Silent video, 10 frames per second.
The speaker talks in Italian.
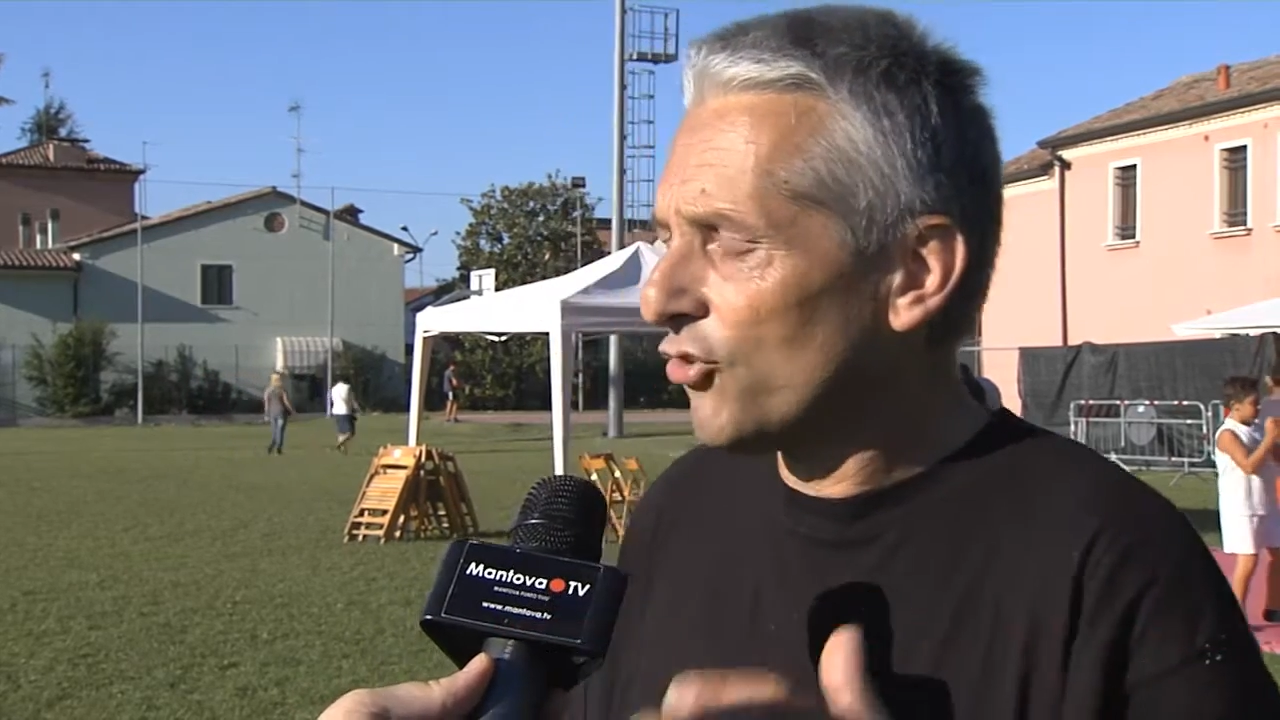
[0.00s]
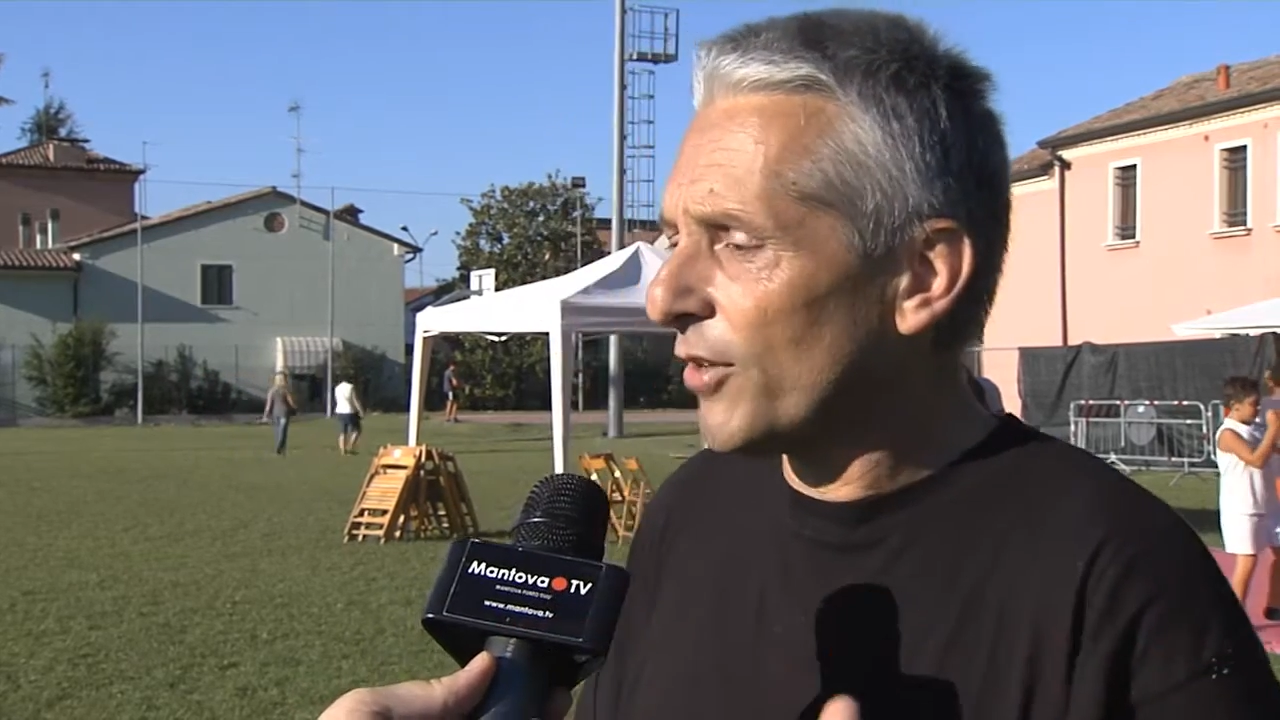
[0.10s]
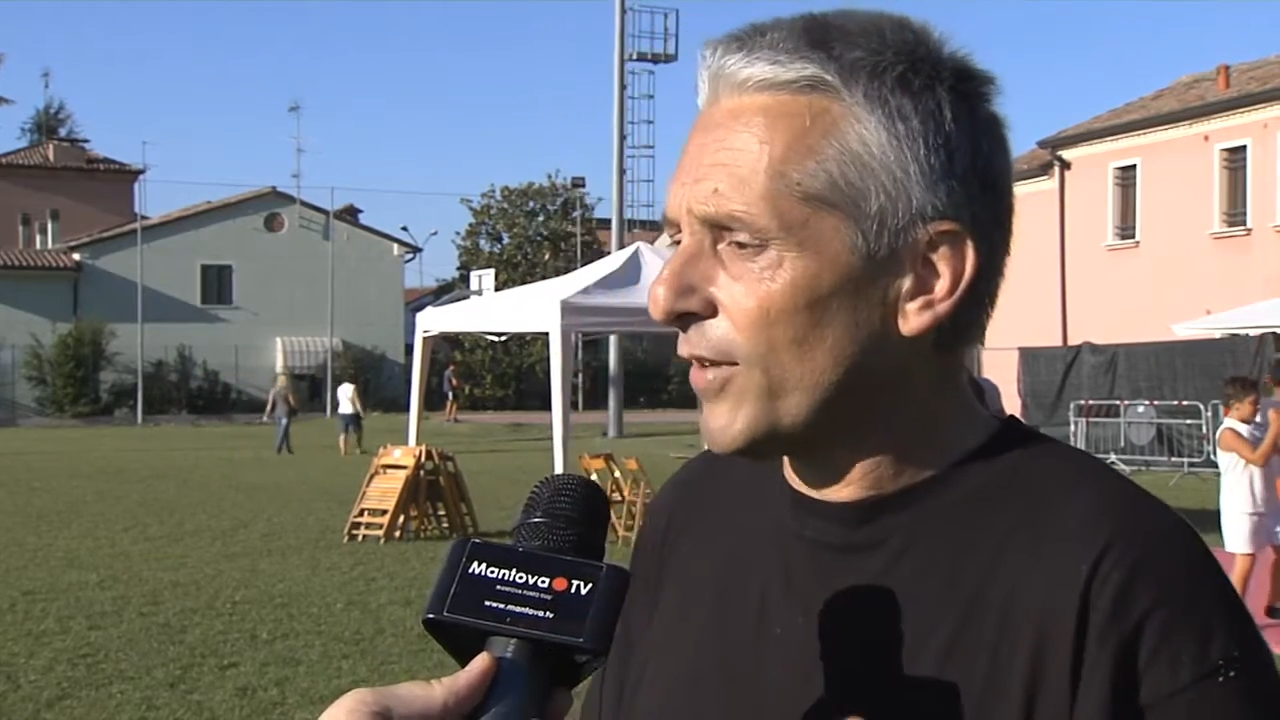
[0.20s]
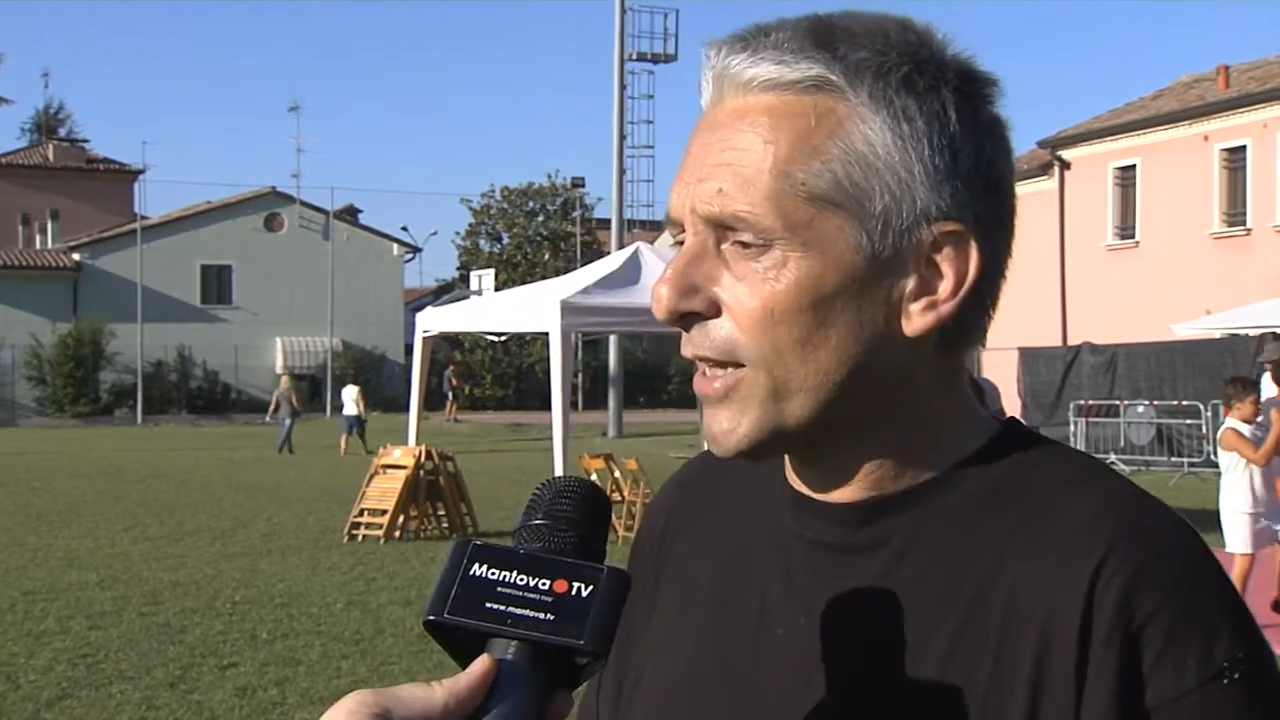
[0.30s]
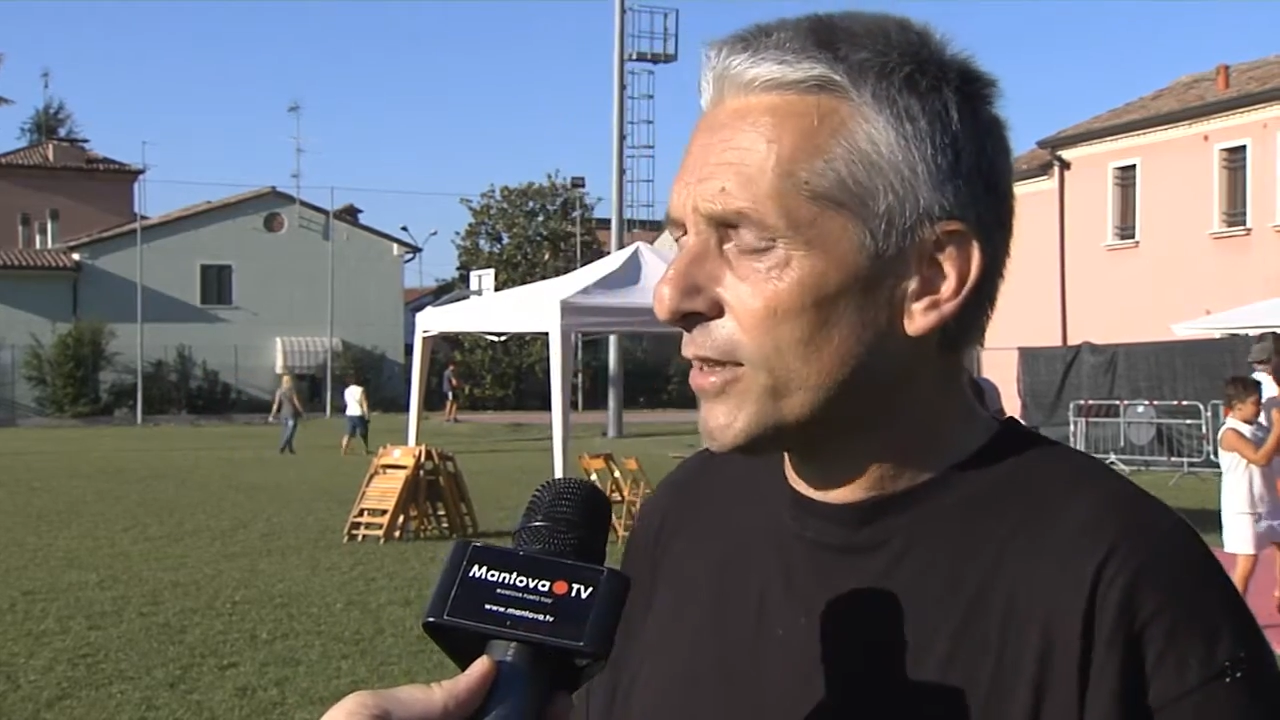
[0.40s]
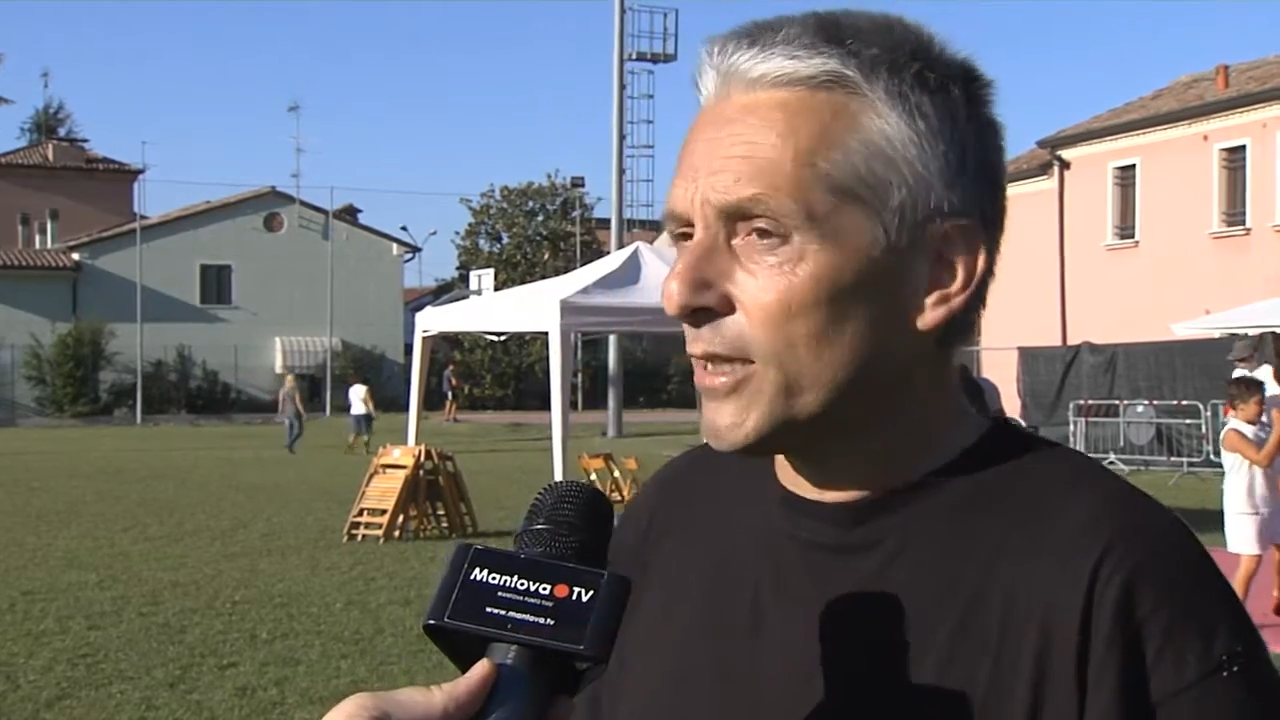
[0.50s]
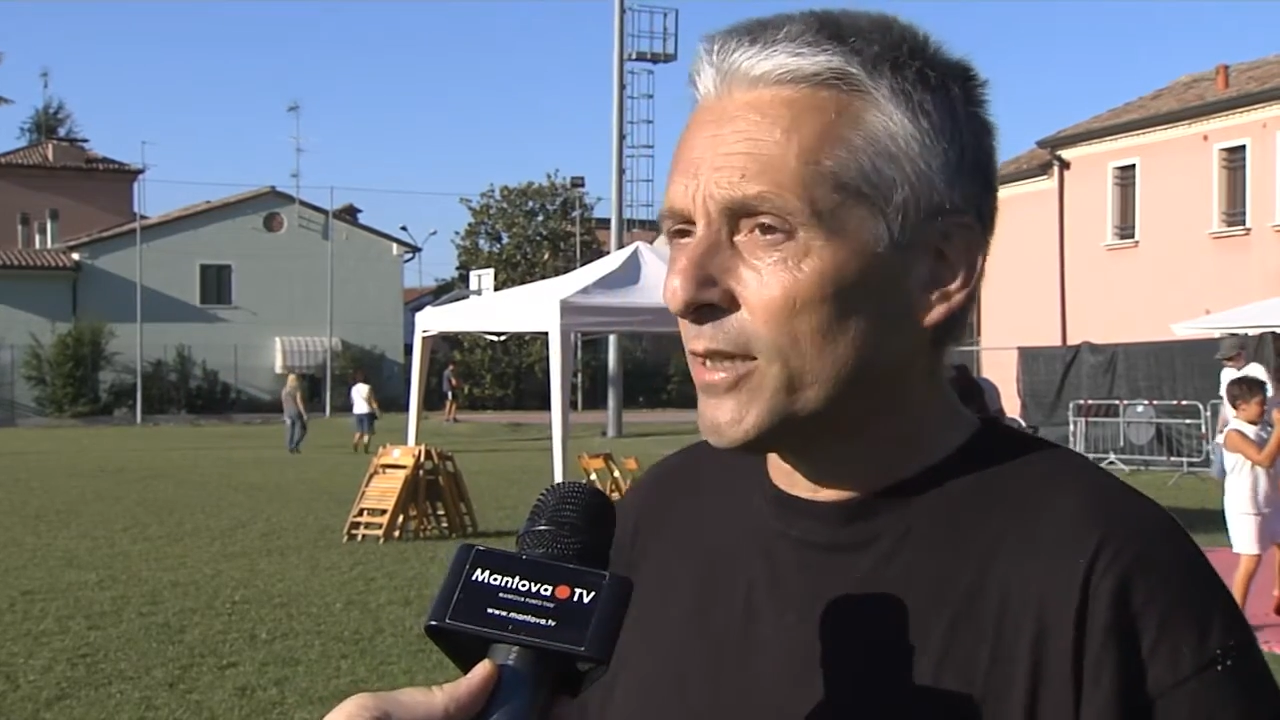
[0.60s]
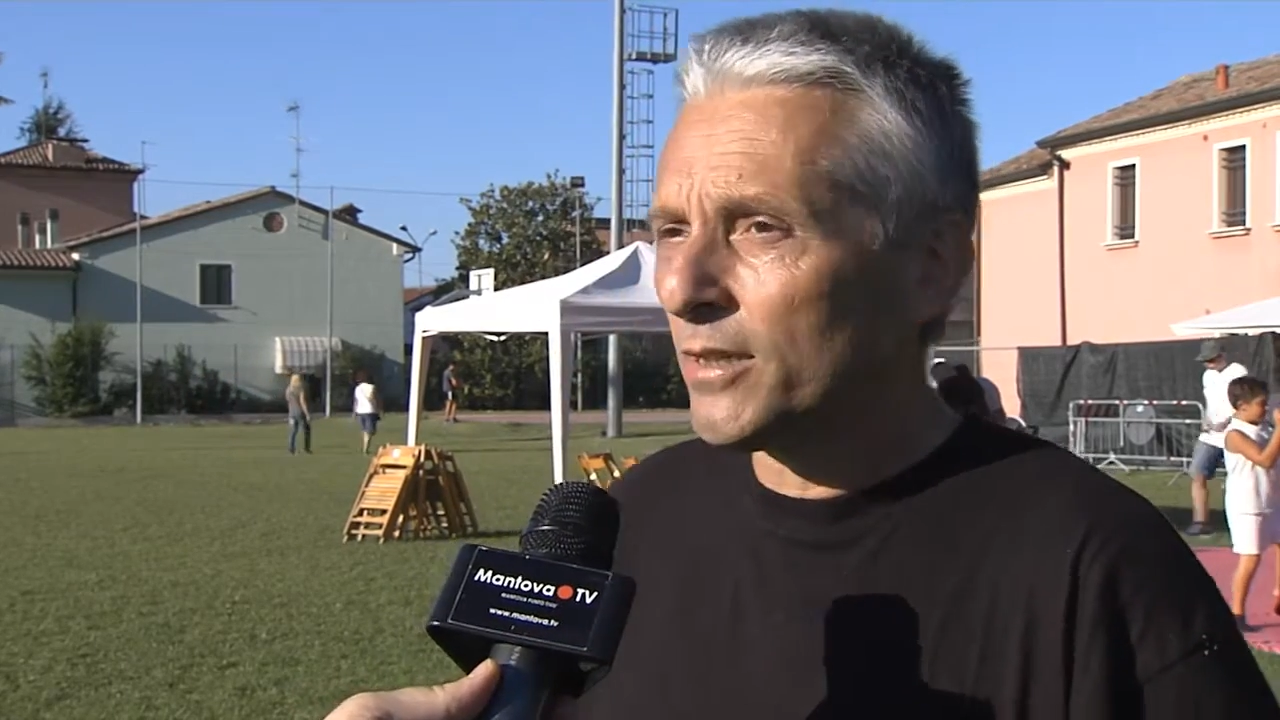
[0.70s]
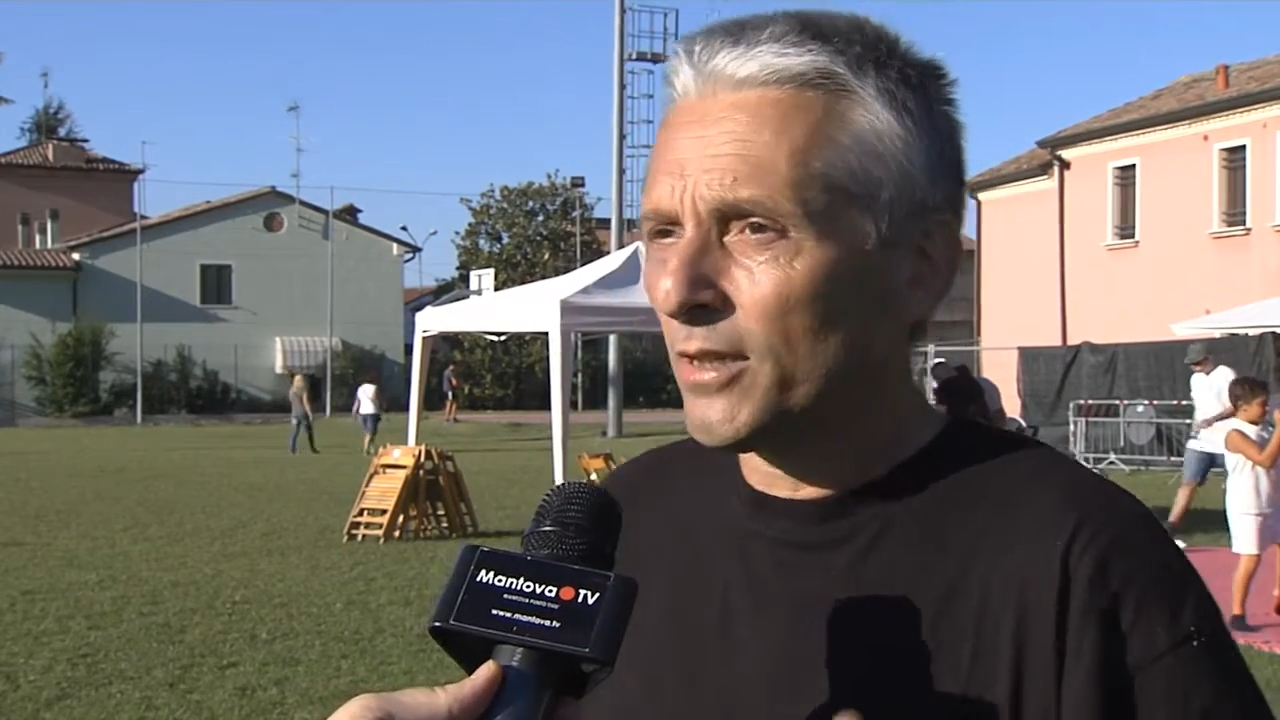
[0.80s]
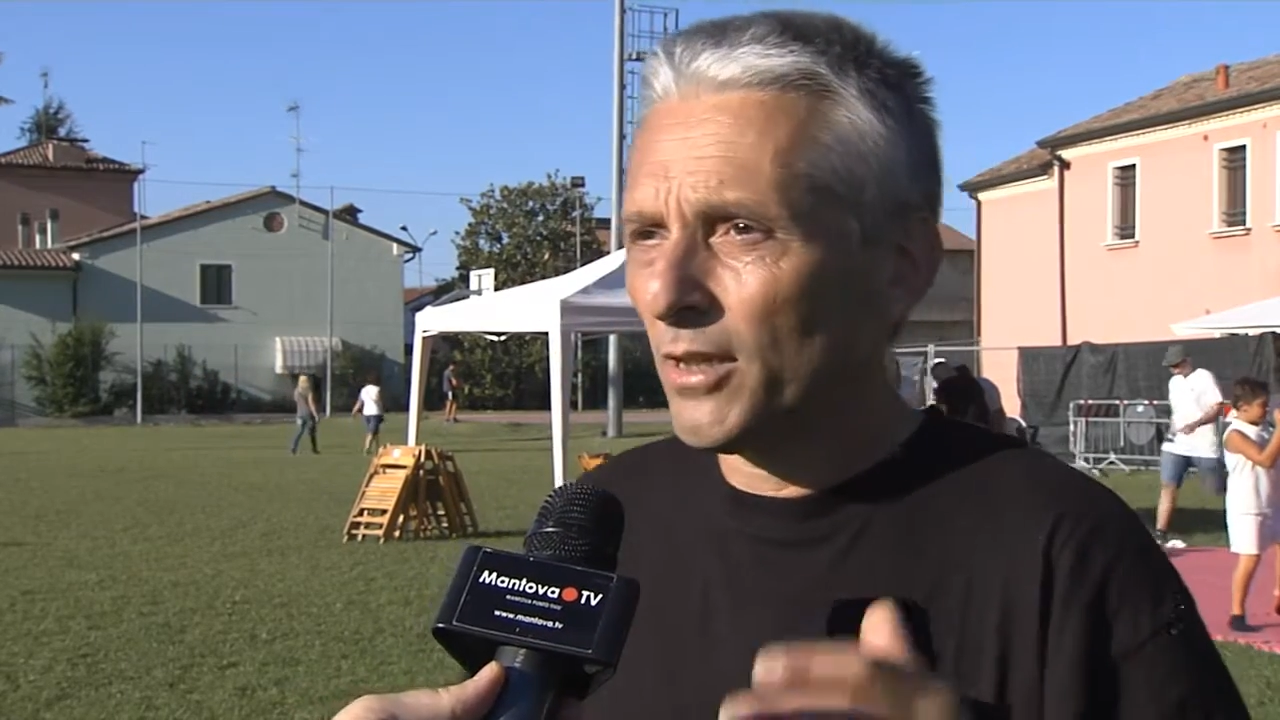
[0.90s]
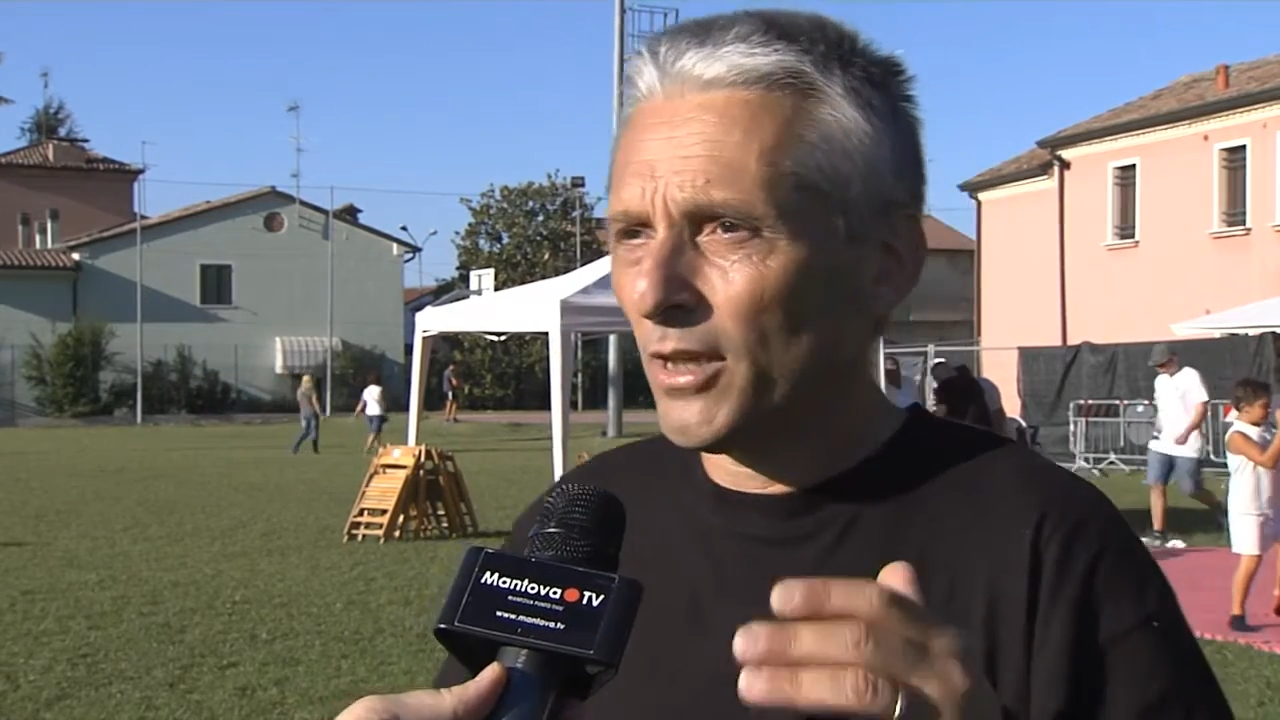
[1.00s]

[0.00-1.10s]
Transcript: savate,